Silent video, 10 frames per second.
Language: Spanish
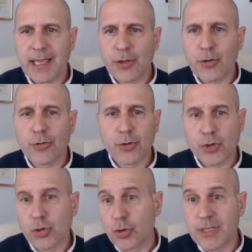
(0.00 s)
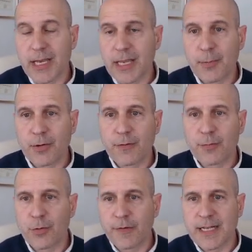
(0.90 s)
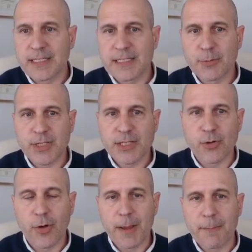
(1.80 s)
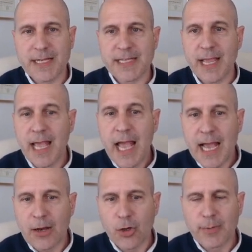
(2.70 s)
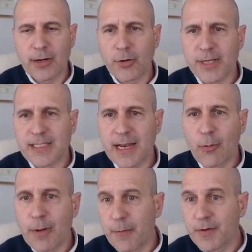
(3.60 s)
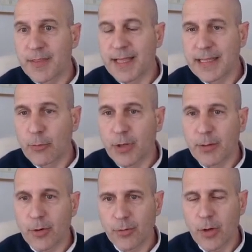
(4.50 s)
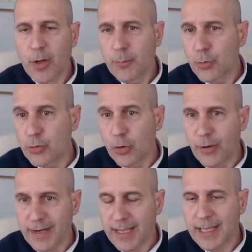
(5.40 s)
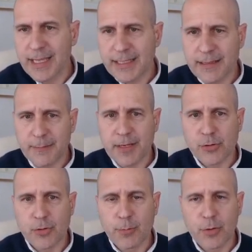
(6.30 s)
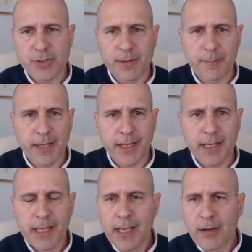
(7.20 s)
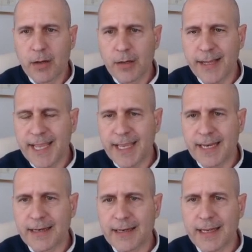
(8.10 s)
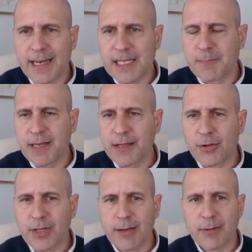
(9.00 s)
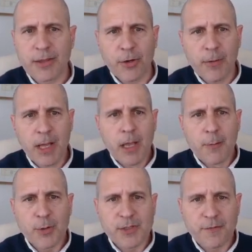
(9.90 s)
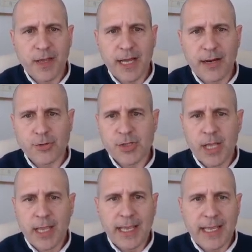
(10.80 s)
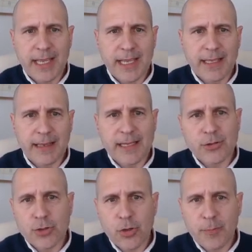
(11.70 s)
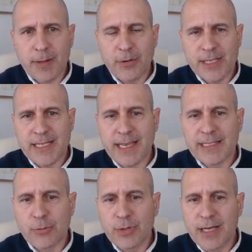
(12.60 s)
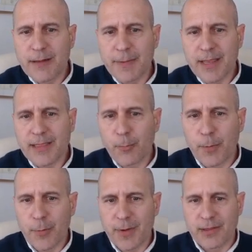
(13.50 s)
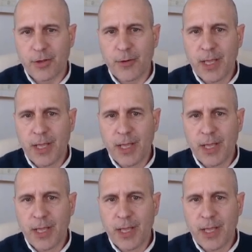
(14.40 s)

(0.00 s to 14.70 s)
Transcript: yo, nosotros, el equipo de Futur Finanzas, hemos hecho en base a los valores de la web oficial de Uribor.org, que también os lo pongo siempre eh, en, la explicación del vídeo, pues fijaros, eh, eh, estos son los valores que se utilizan para hacer un promedio.